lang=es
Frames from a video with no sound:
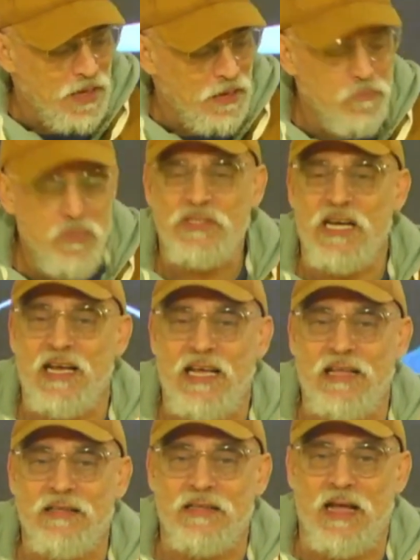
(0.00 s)
mucha
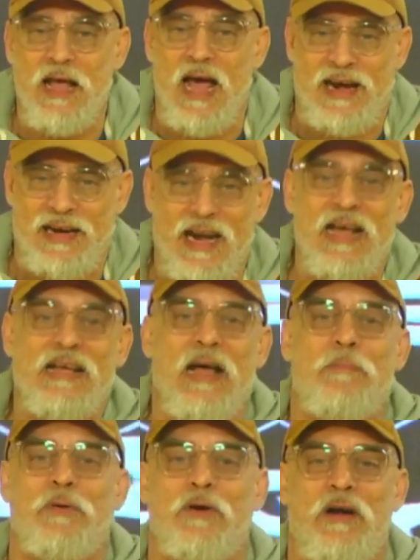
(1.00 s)
gente
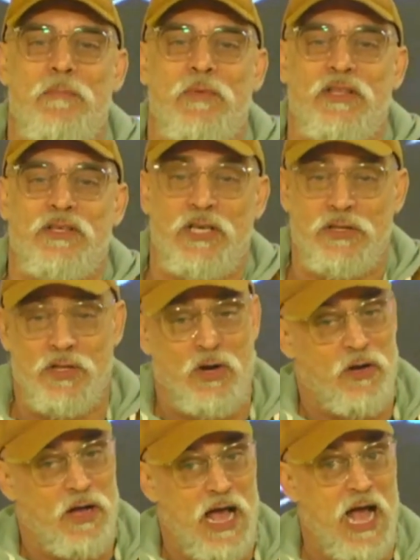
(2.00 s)
arranca programas
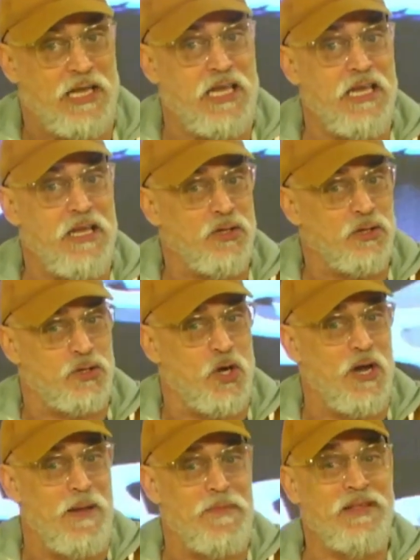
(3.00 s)
diciendo, aquí
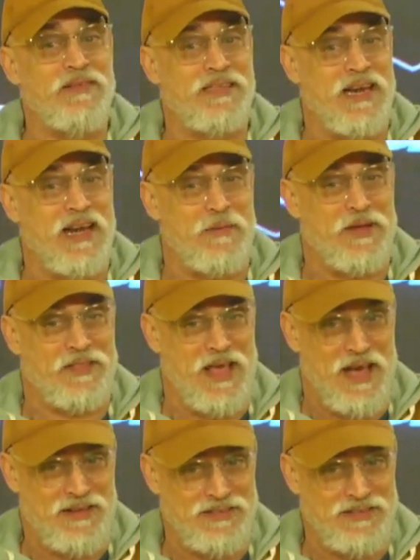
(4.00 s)
solamente la verdad.